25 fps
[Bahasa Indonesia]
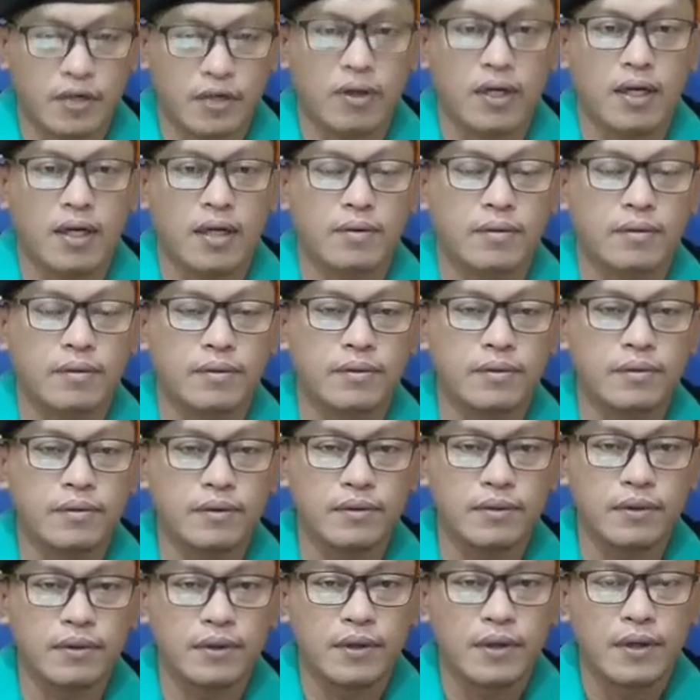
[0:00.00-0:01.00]

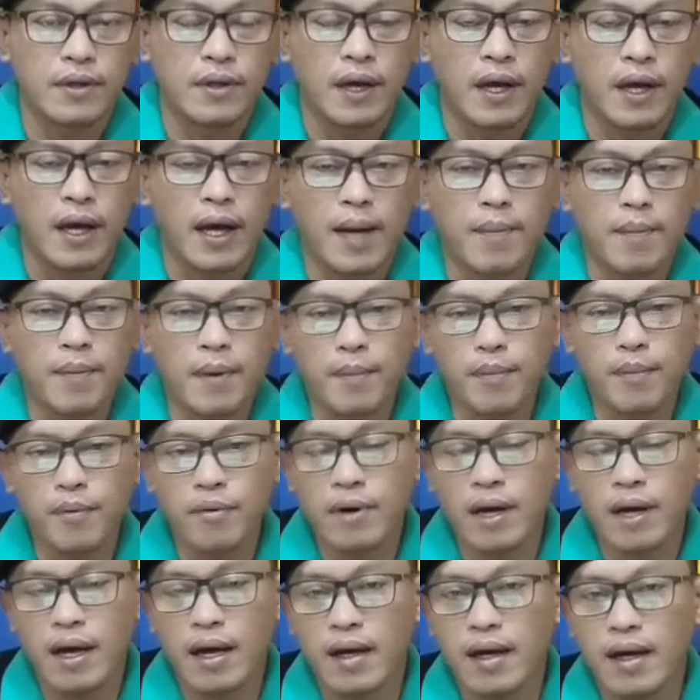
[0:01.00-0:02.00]
saudaraku,
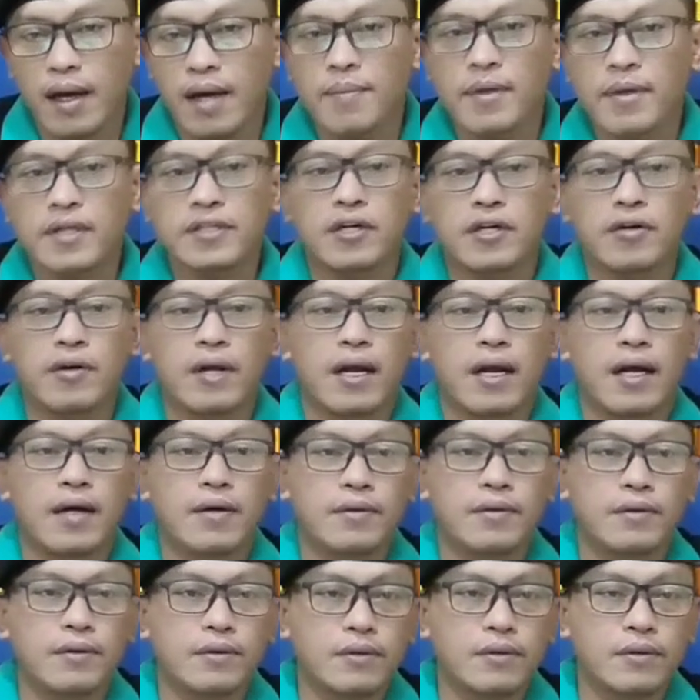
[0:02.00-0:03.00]
apapun agama
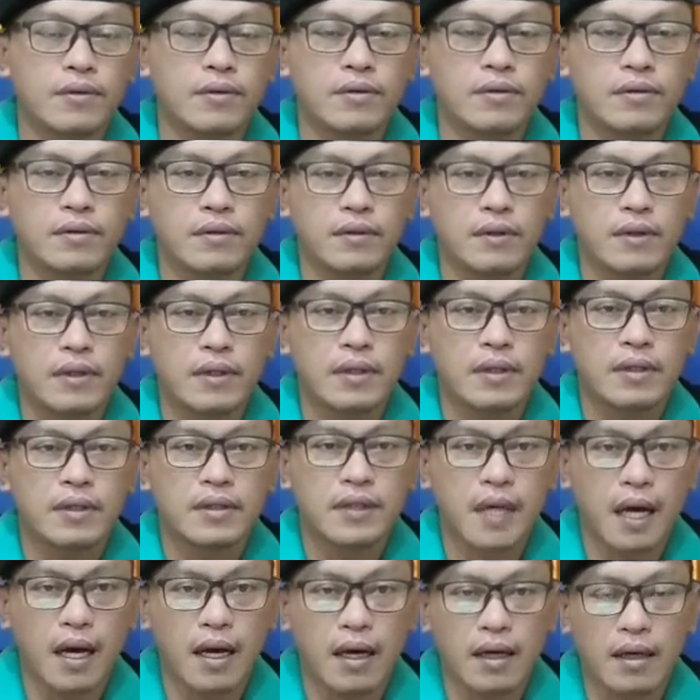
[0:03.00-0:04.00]
saudaraku
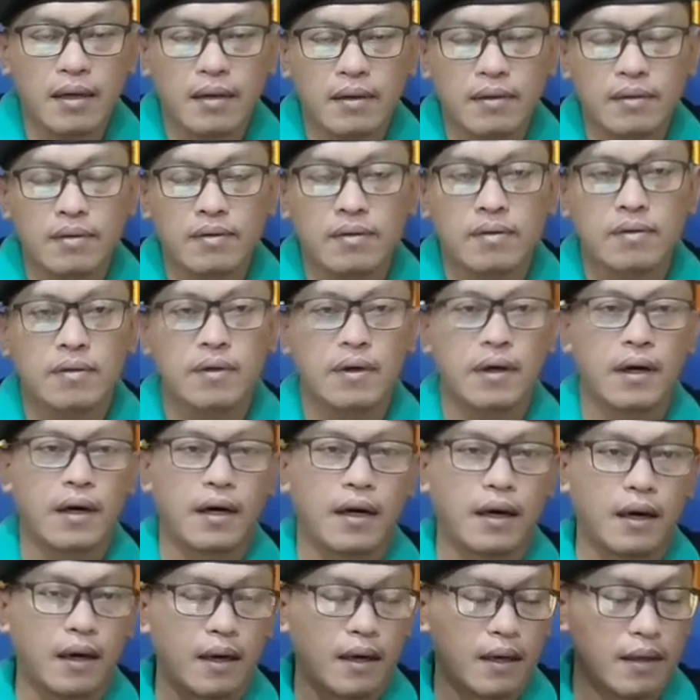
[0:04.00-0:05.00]
yang
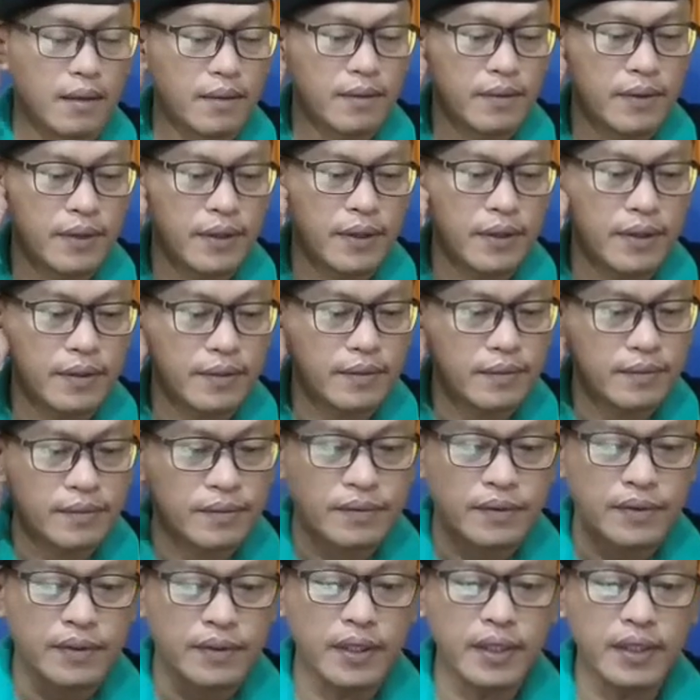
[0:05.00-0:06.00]
ah,
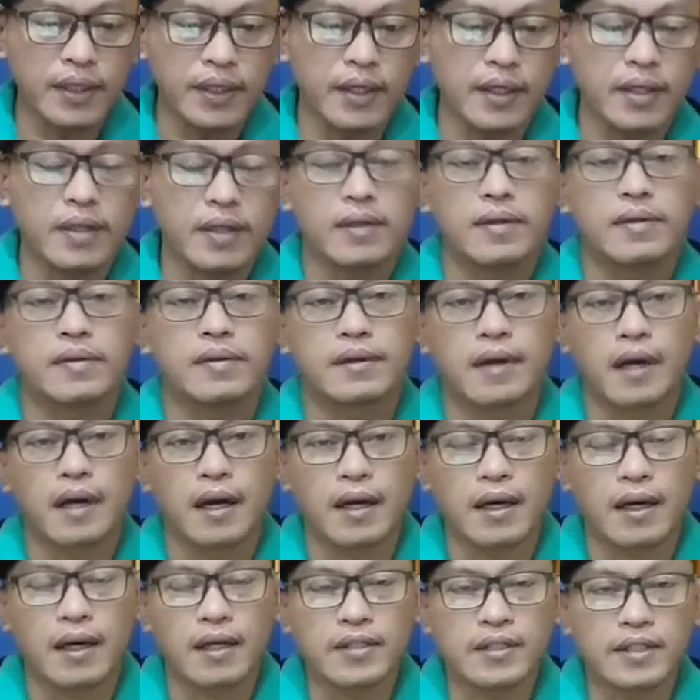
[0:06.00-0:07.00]
ingin
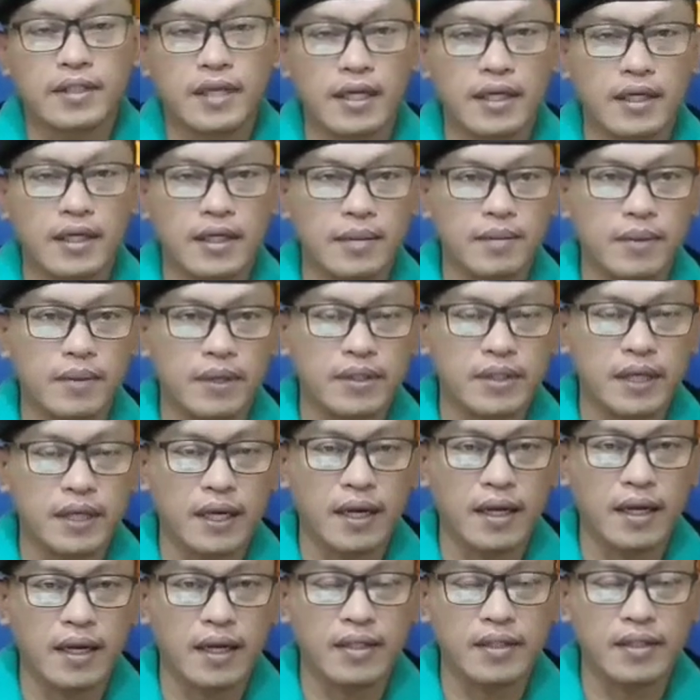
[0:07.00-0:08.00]
agar sidang ini
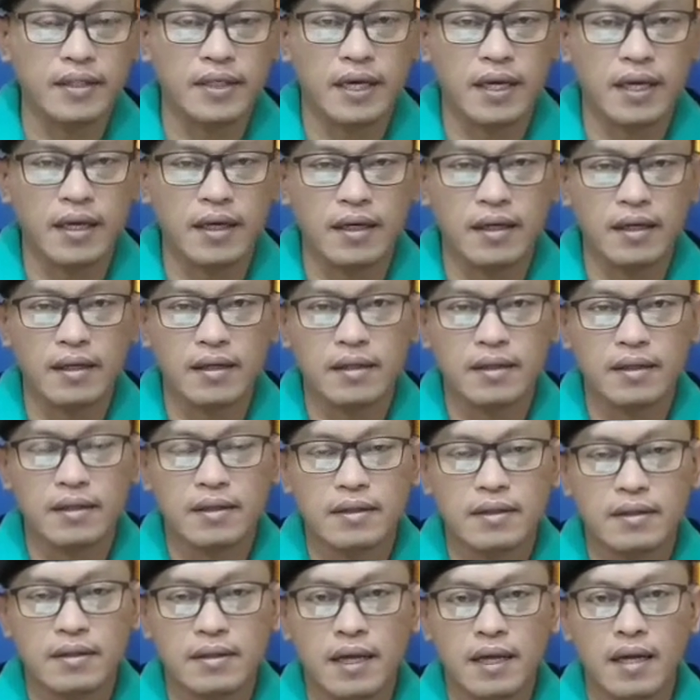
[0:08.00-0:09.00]
berjalan lancar,
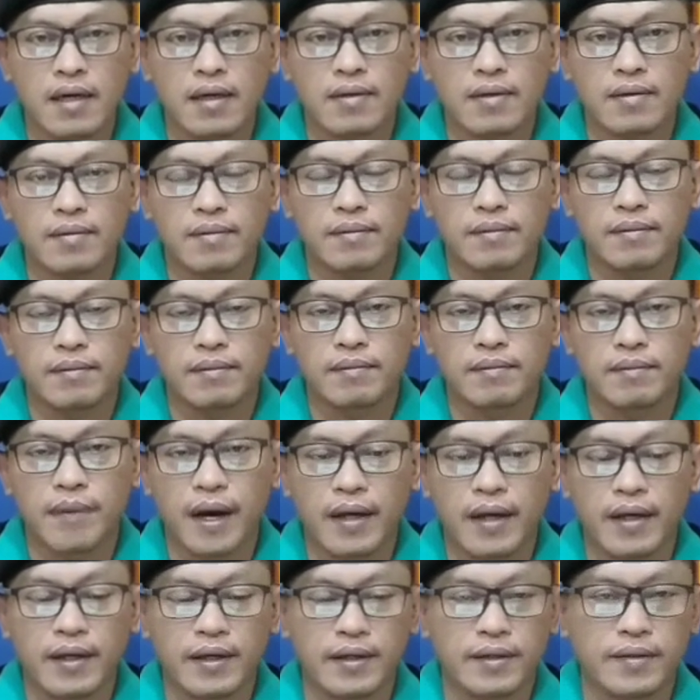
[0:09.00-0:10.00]
dan
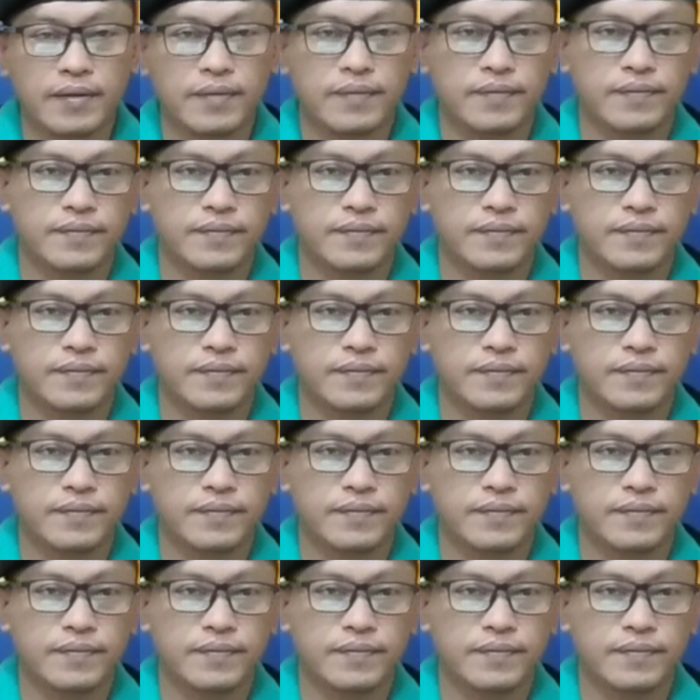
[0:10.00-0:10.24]
baik.